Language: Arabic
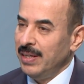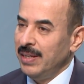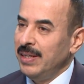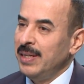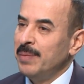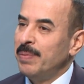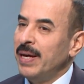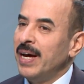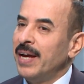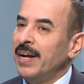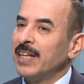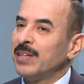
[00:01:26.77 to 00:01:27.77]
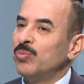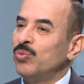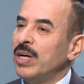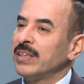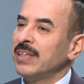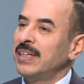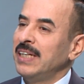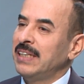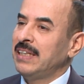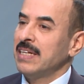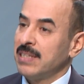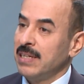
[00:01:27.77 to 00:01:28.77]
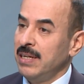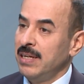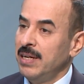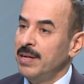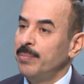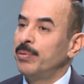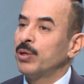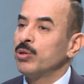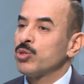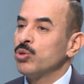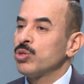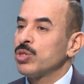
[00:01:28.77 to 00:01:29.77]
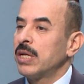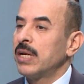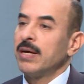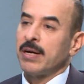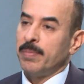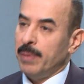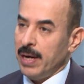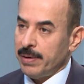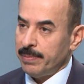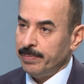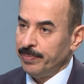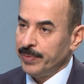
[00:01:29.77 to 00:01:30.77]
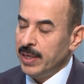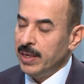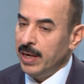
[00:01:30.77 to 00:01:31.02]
لبيانات مواطن يتصل بخصوص الاخبار مم.